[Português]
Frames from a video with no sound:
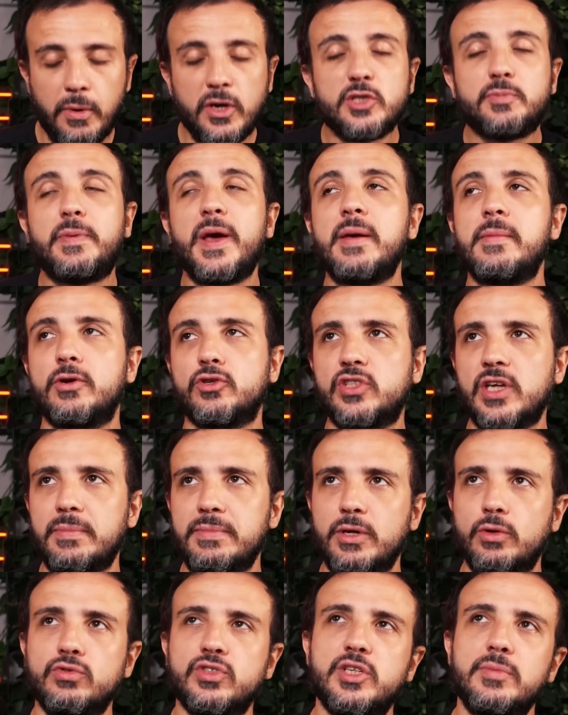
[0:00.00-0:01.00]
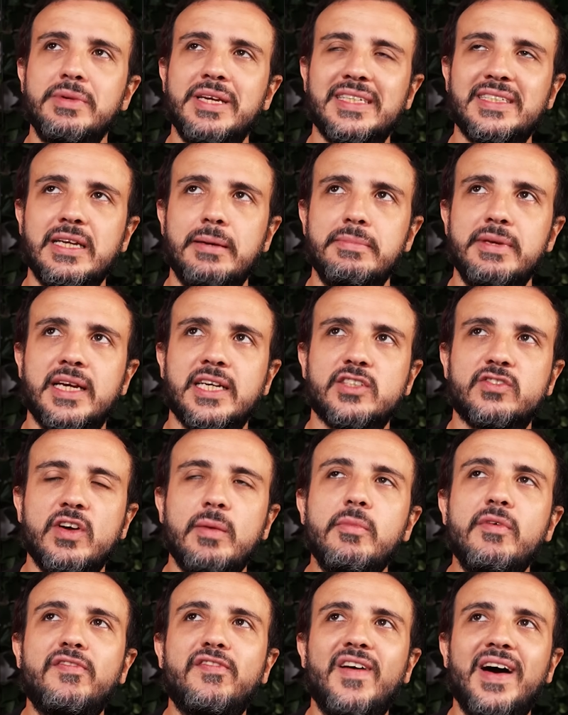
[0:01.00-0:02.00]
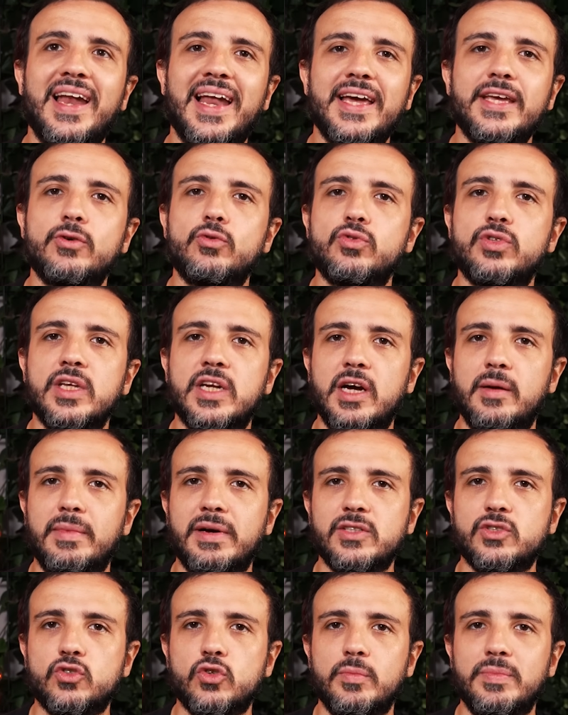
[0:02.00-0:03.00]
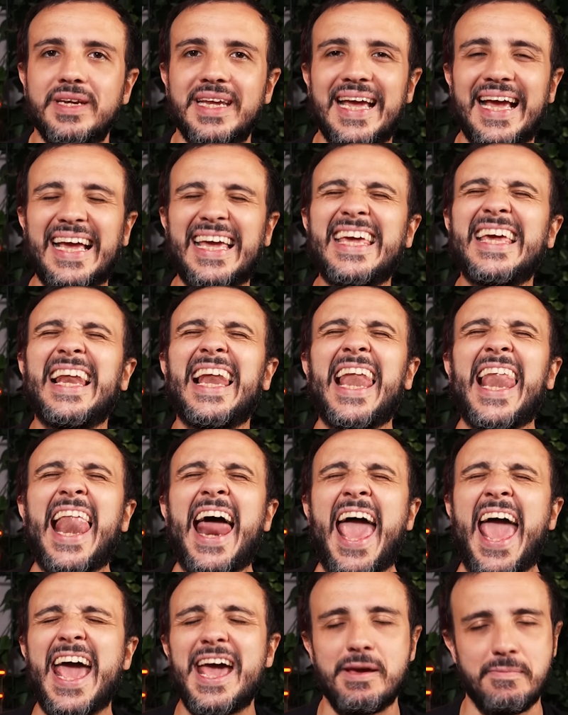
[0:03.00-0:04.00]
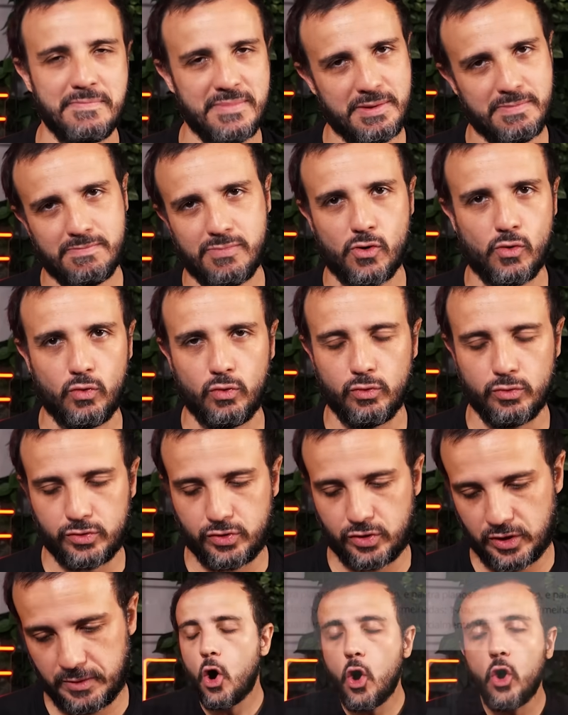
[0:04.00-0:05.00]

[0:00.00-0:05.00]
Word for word: Pois bem, meus amigos e minhas amigas, vamos falar aí o drama sobre Guilherme Boulos.